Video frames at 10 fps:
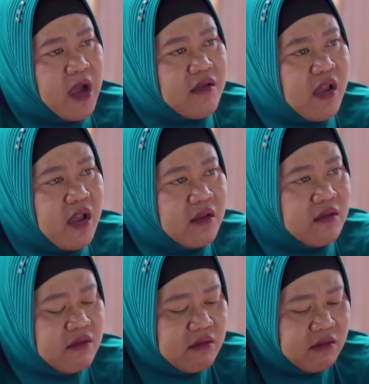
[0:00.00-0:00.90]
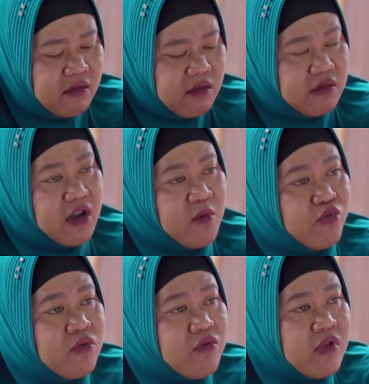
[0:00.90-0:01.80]
maksa, tiga
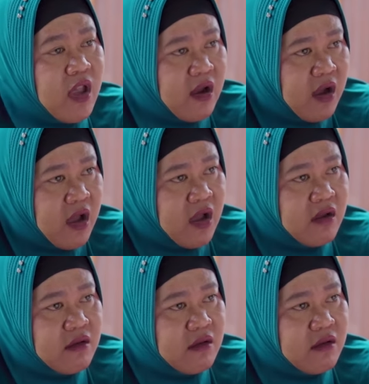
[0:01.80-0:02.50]
bungkus ya kak.